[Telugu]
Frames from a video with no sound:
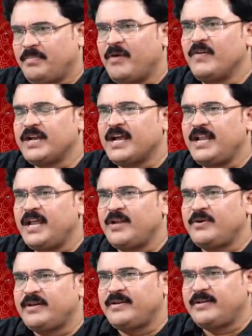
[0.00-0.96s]
పవన్
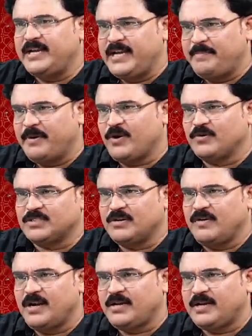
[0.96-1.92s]
కళ్యాణ్ టీడీపీకి
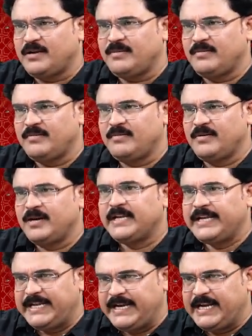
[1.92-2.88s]
అవసరమా
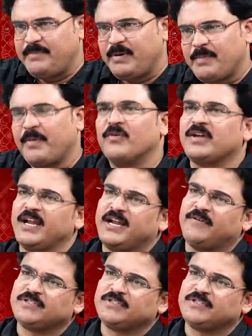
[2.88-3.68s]
టీడీపీకి పవన్ కళ్యాణ్